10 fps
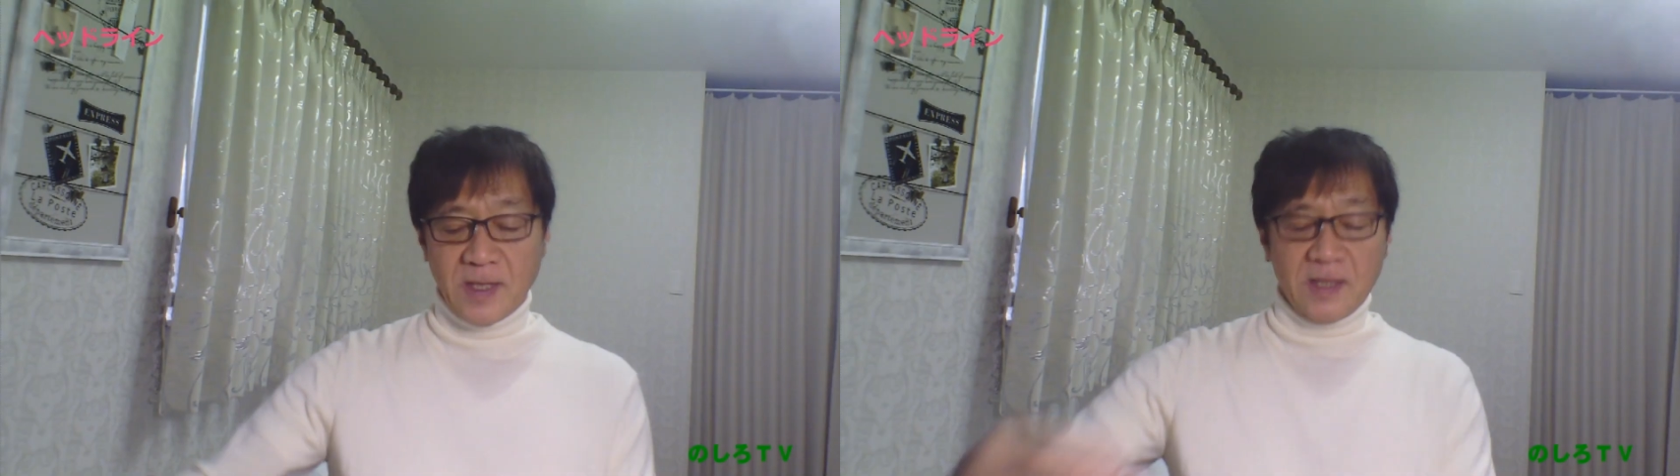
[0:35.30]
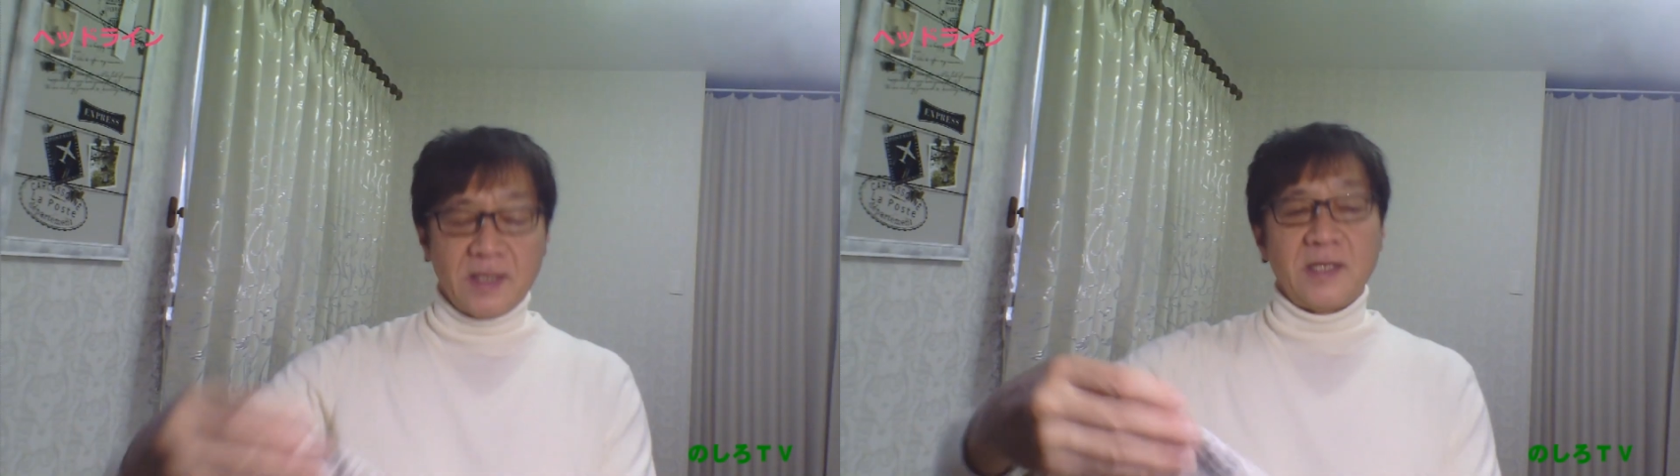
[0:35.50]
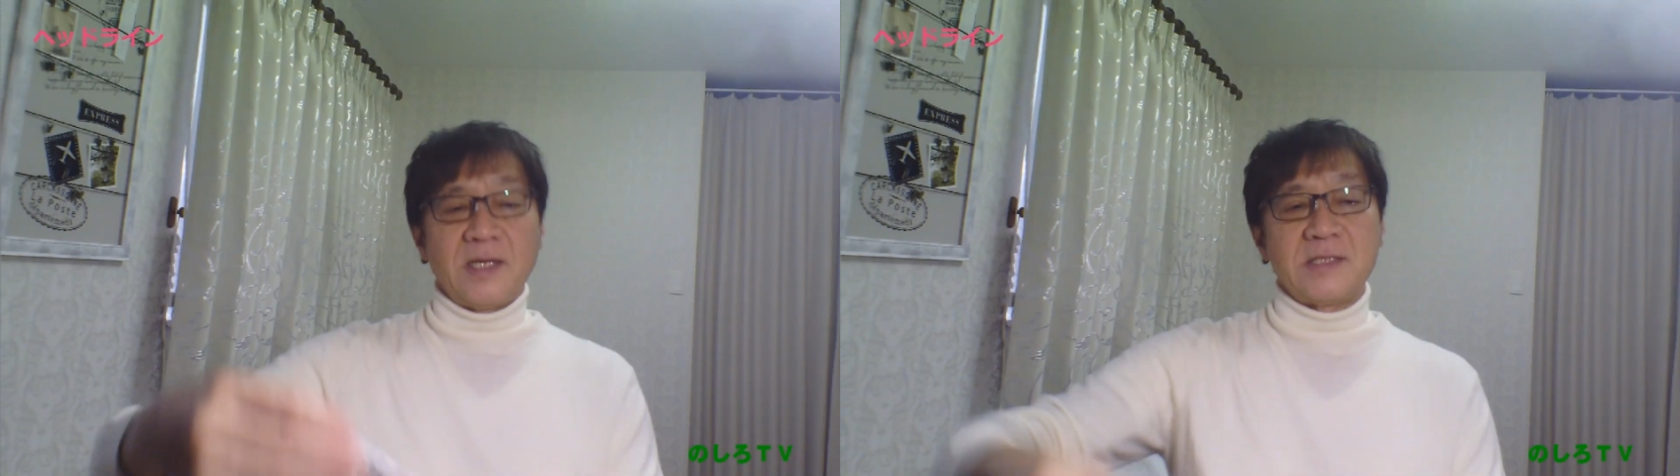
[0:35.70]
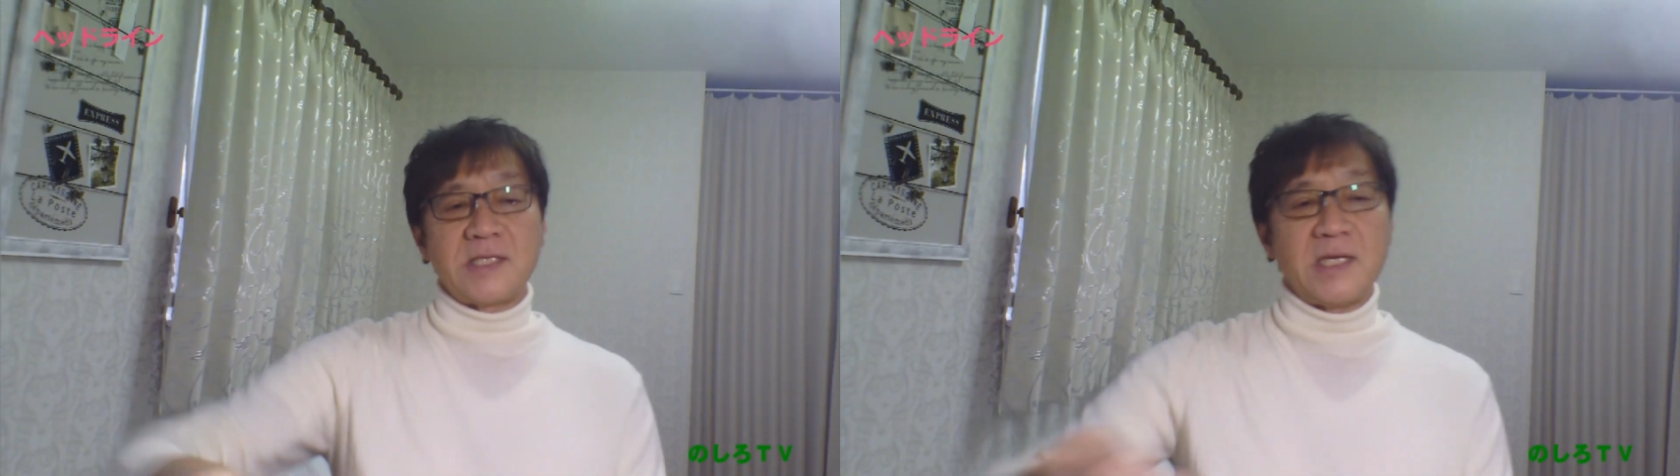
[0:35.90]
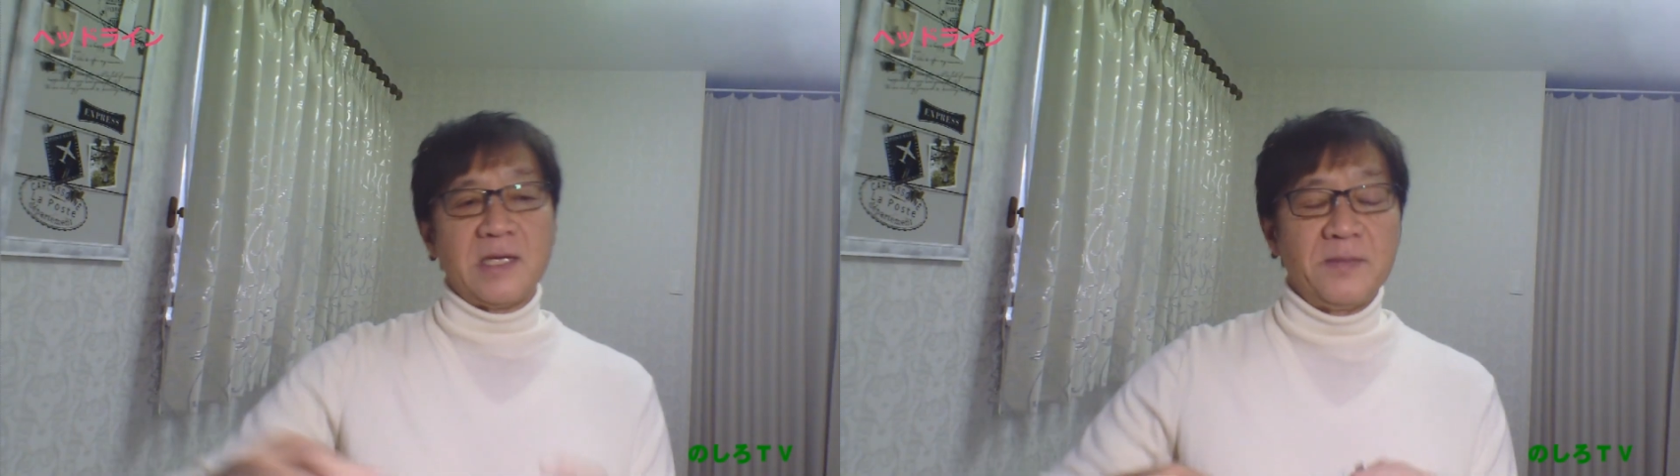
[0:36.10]
ね、ぜ
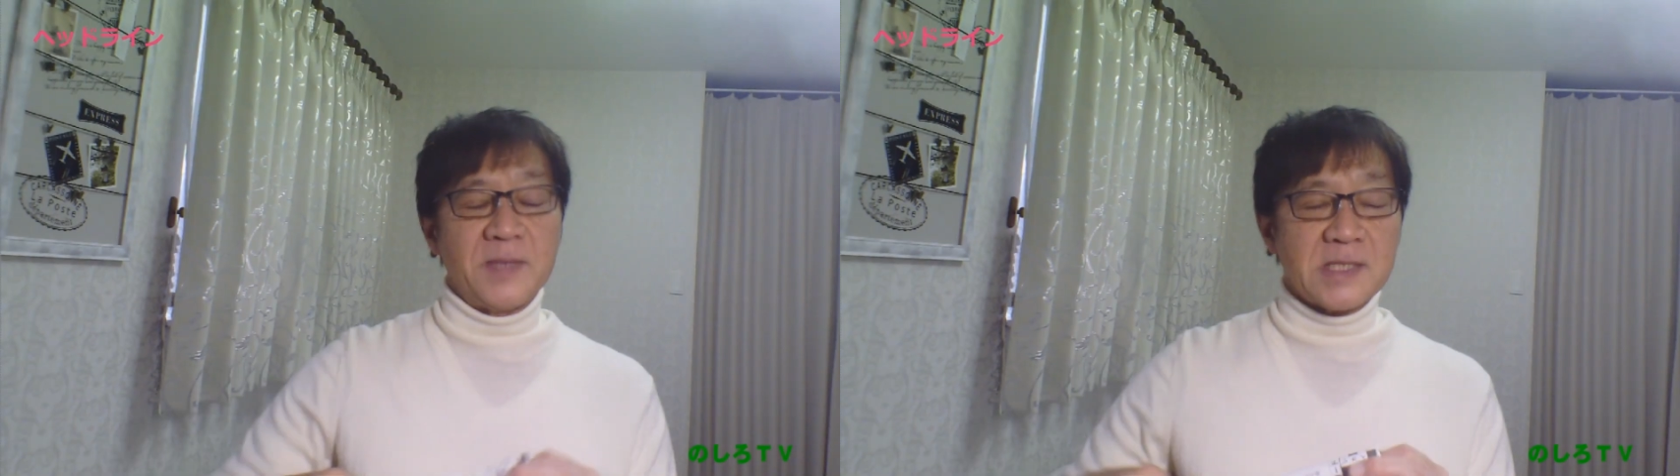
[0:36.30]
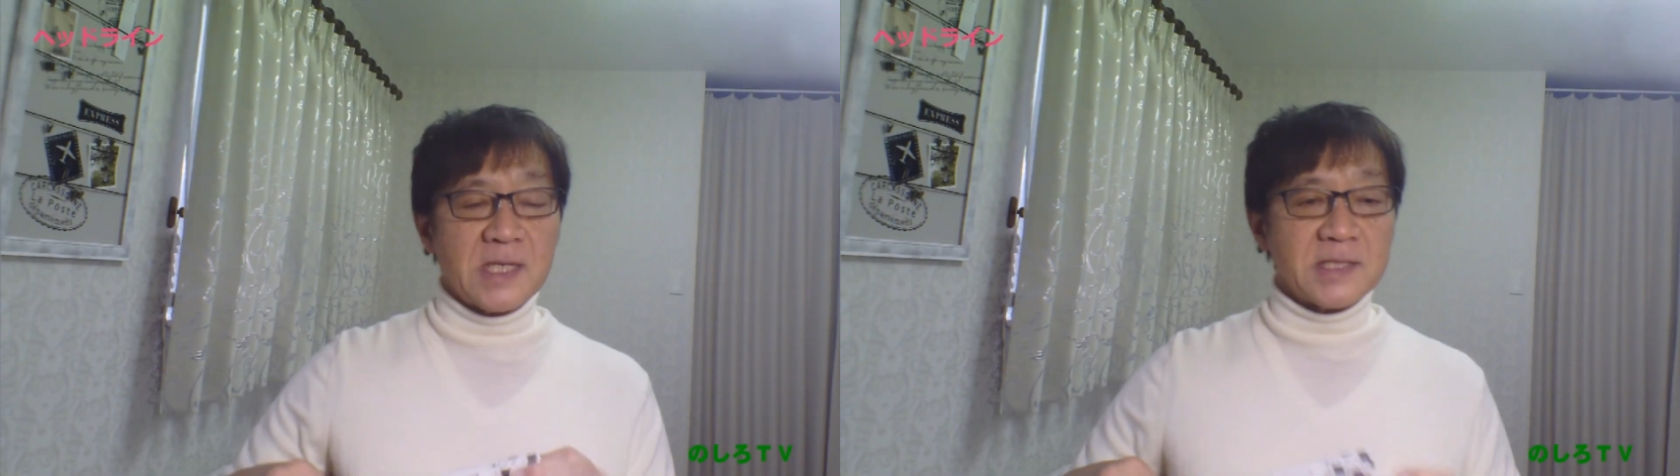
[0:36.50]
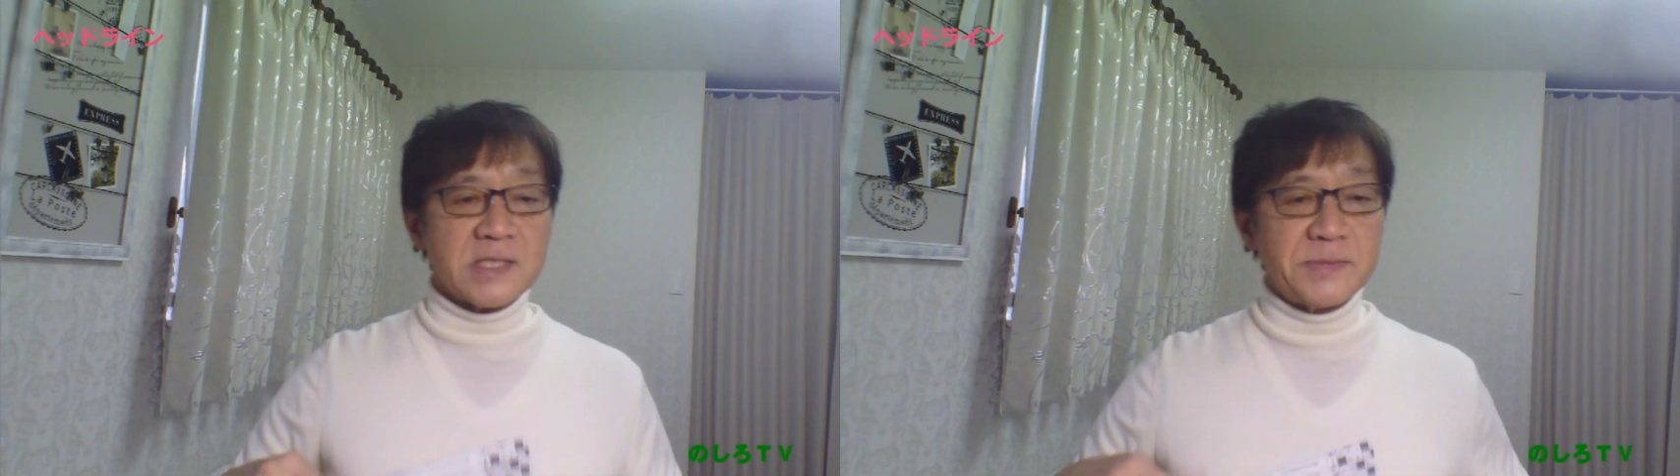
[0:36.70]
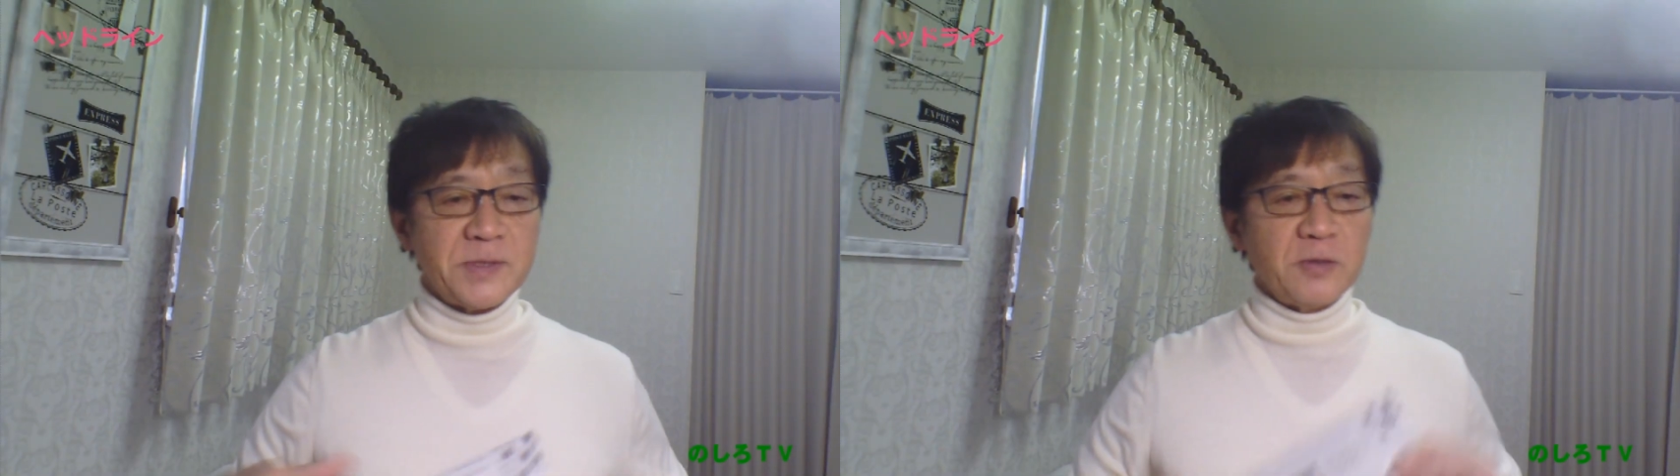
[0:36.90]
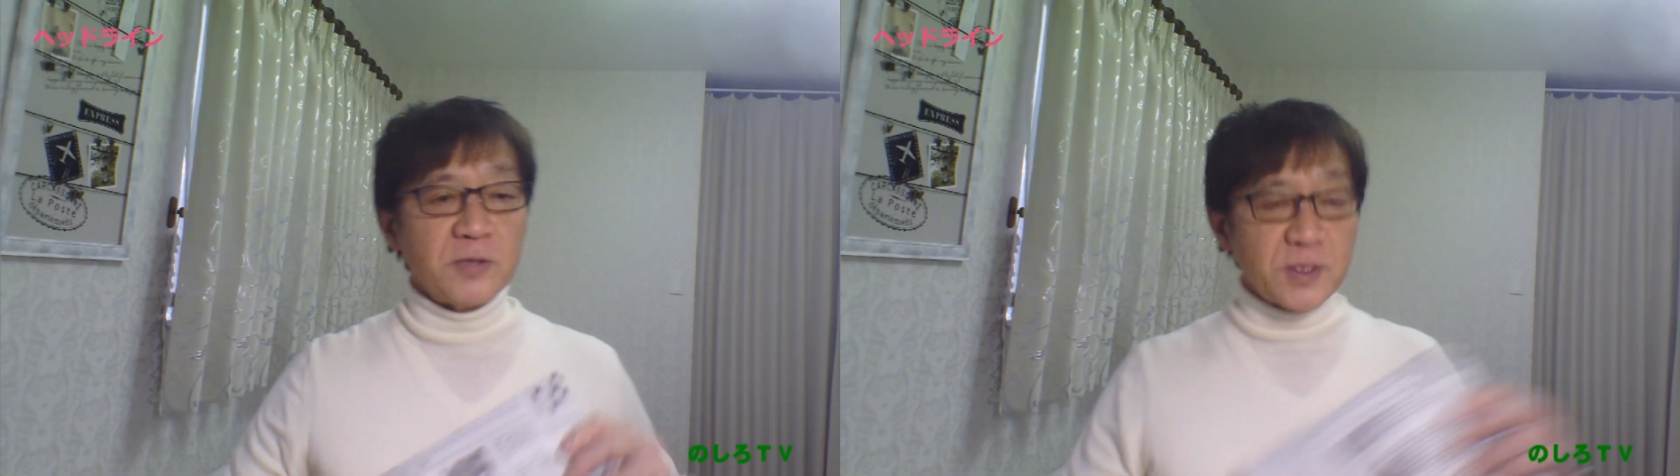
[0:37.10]
ひ皆さん久しぶりの能
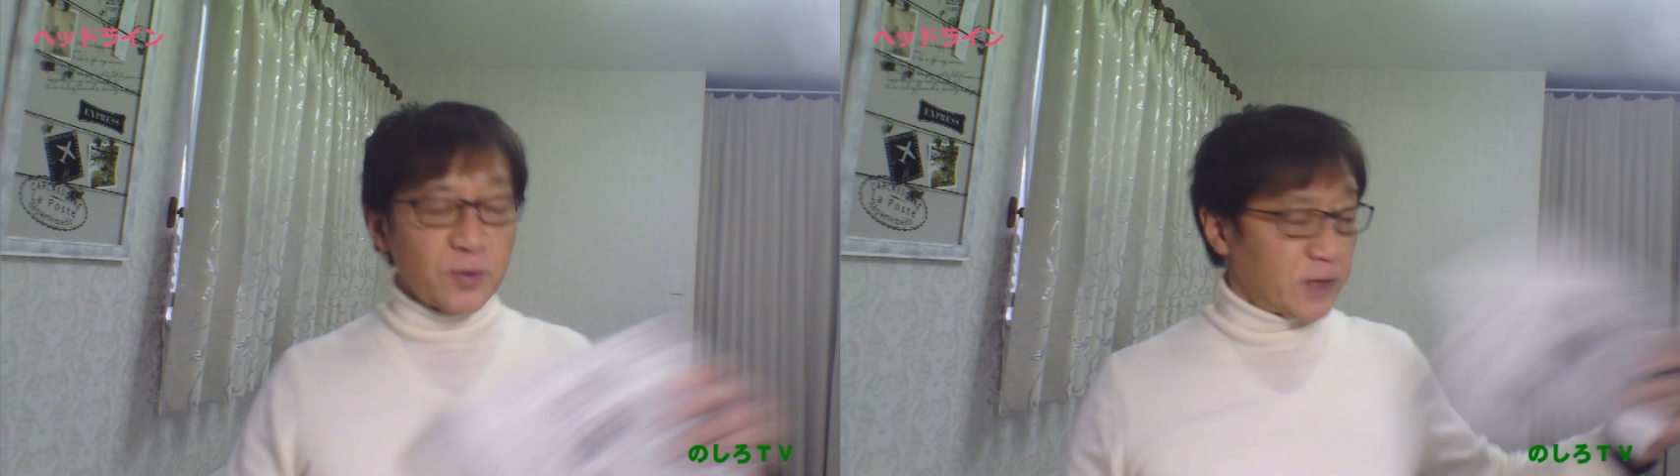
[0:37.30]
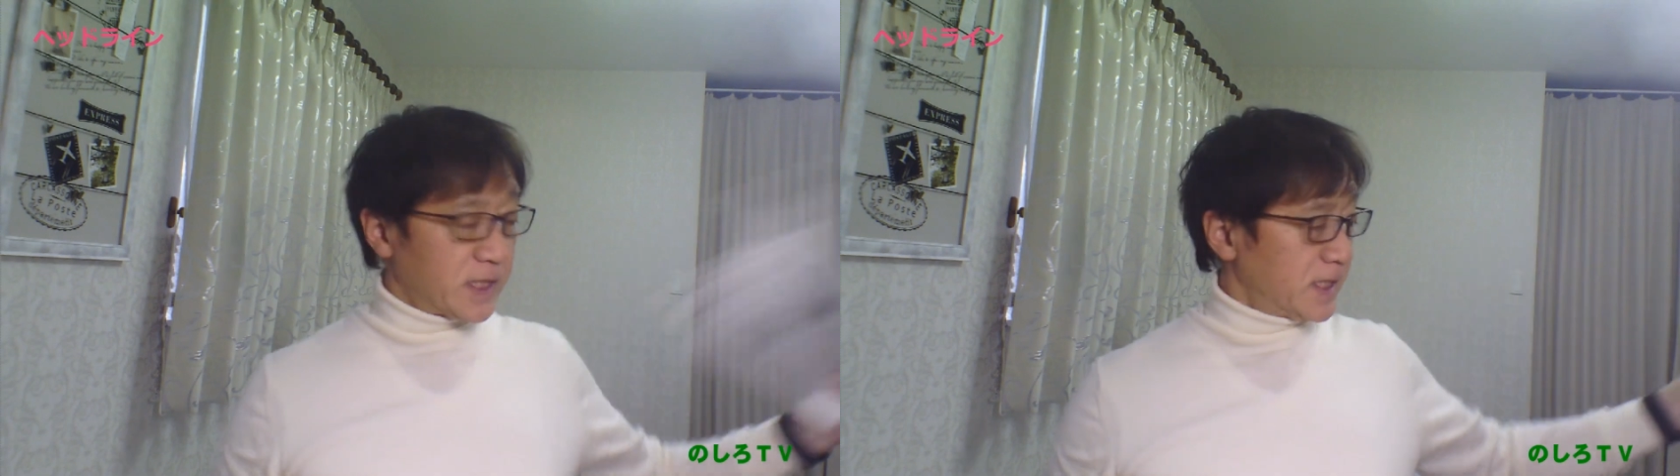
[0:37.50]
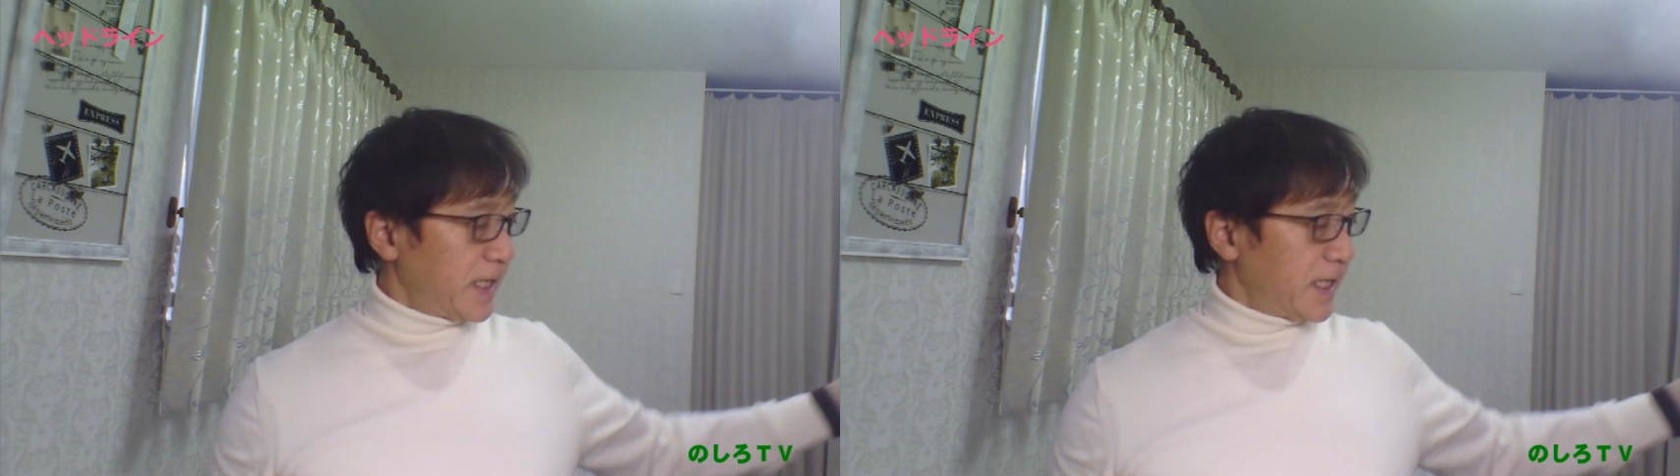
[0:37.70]
代をですね、